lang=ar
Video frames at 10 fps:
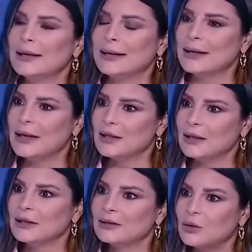يعني
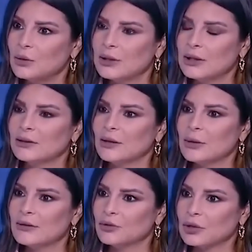هذه دوله
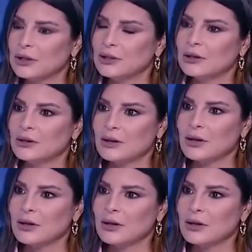توافقيه